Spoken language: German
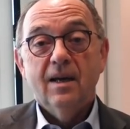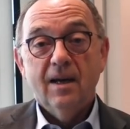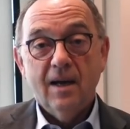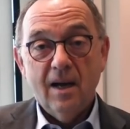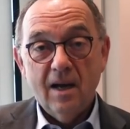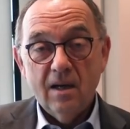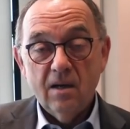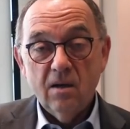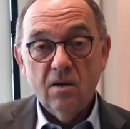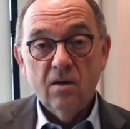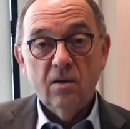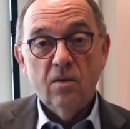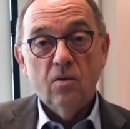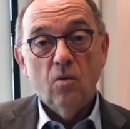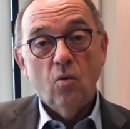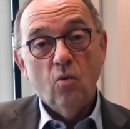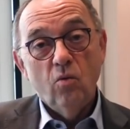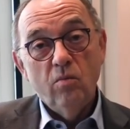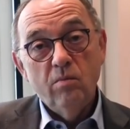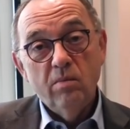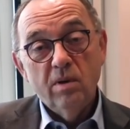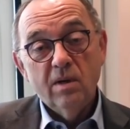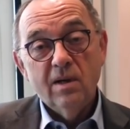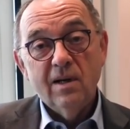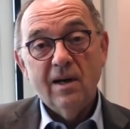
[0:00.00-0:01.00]
kranke,
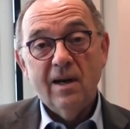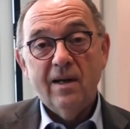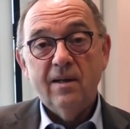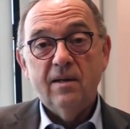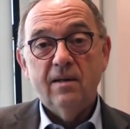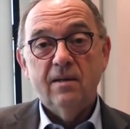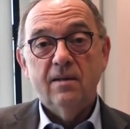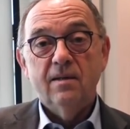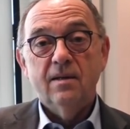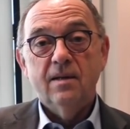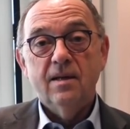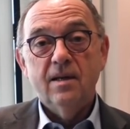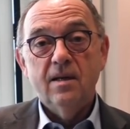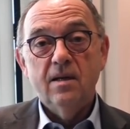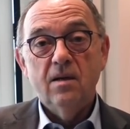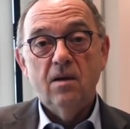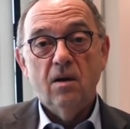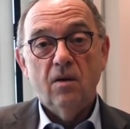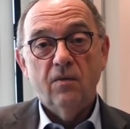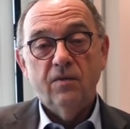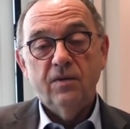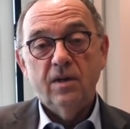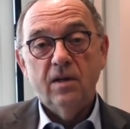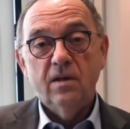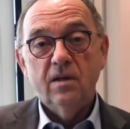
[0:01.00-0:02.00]
unbegleitete
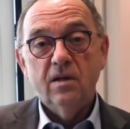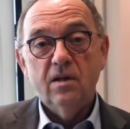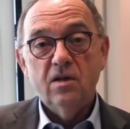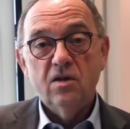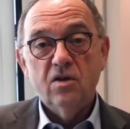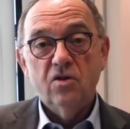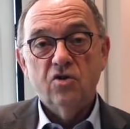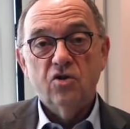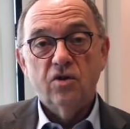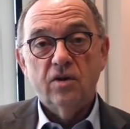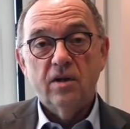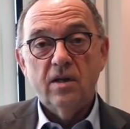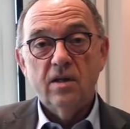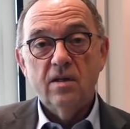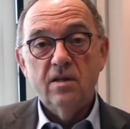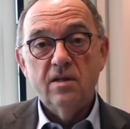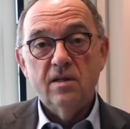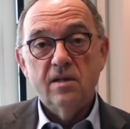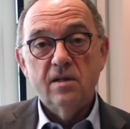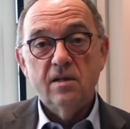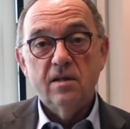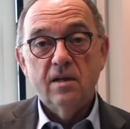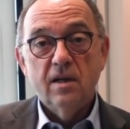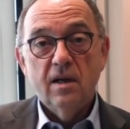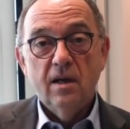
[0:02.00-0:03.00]
Kinder auf den griechischen
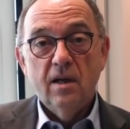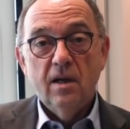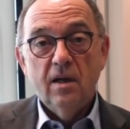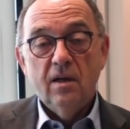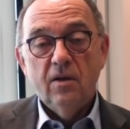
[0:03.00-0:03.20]
Inseln,